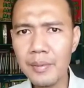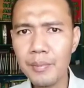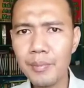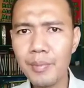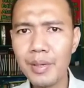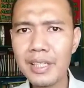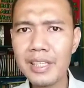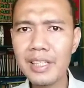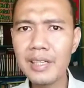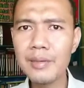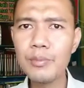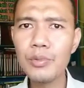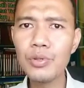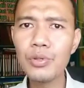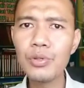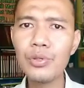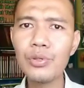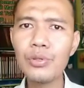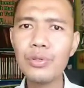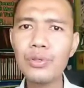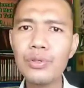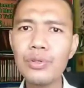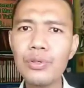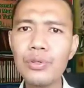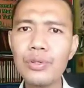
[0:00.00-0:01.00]

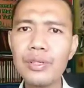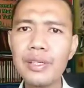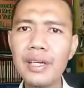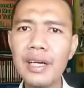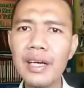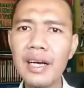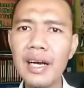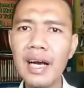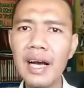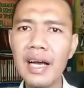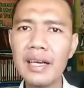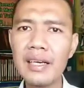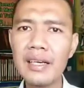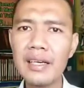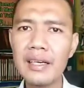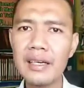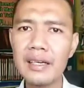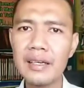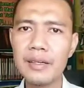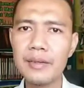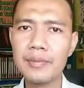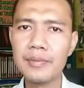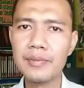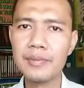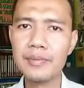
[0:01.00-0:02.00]
Bertemu
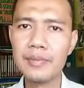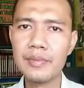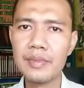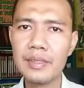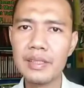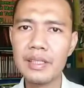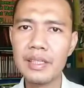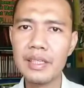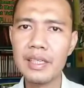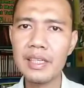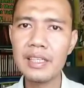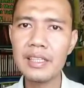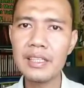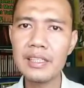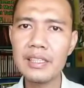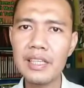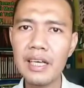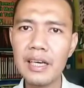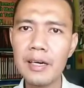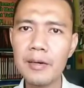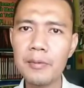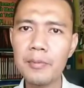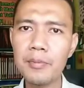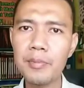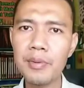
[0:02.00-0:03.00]
dengan
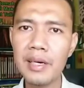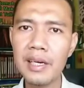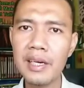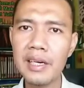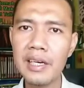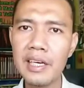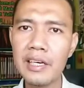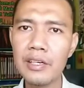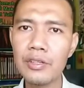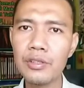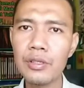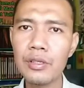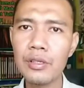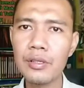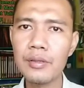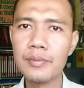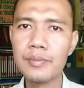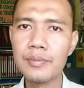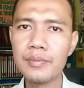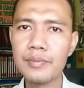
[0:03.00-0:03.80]
entrepreneur